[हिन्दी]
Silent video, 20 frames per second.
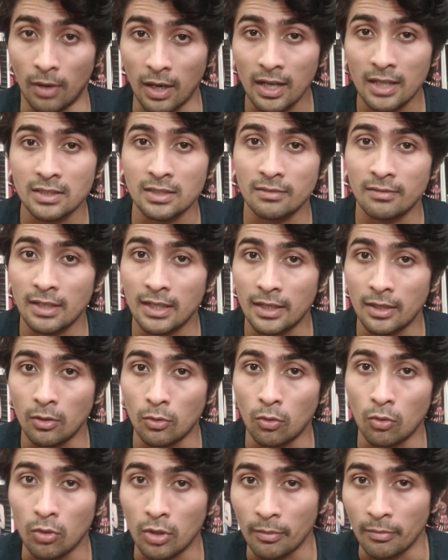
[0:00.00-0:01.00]
बड़ा सवाल है
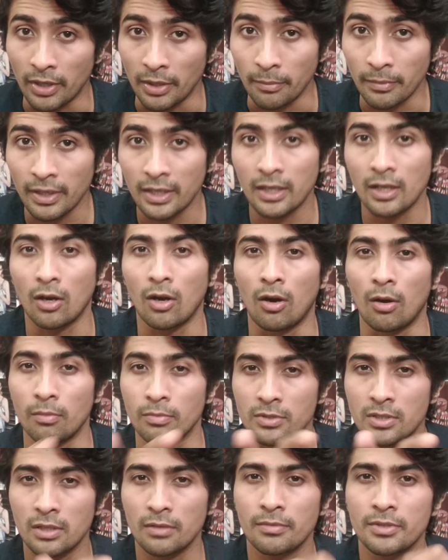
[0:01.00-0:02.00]
लोगों के मन में कि
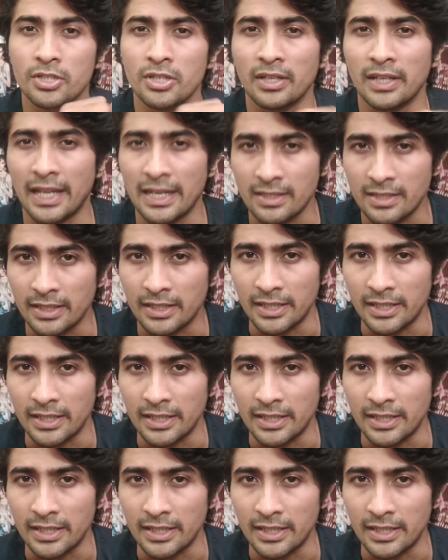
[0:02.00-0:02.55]
ऑब्जर्वेशन कैसे